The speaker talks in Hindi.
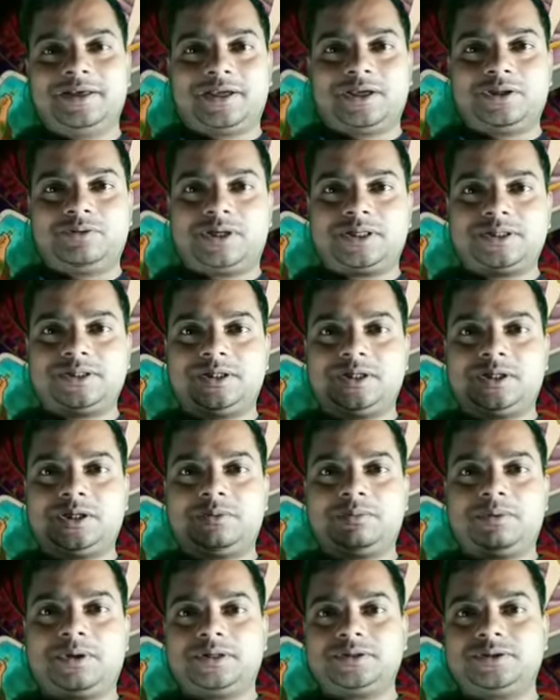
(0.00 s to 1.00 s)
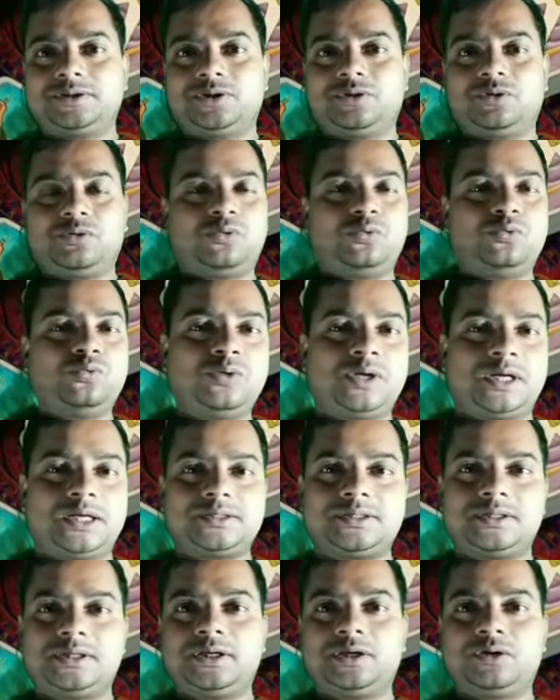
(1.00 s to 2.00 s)
कि आज देखा जो कौ
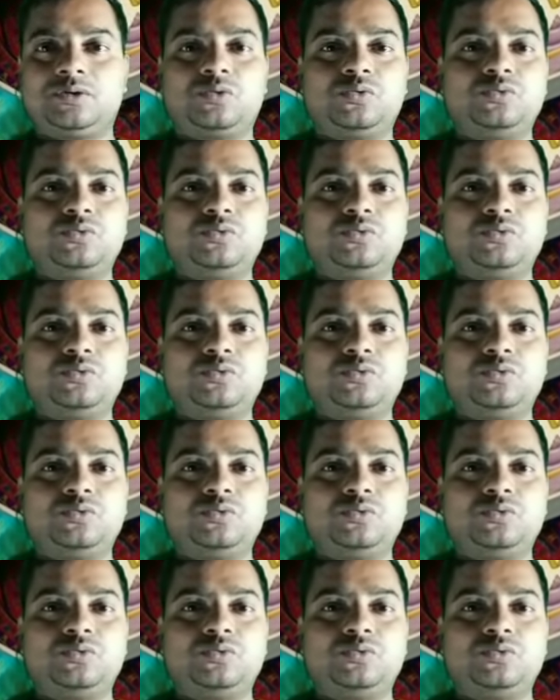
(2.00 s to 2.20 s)
राशि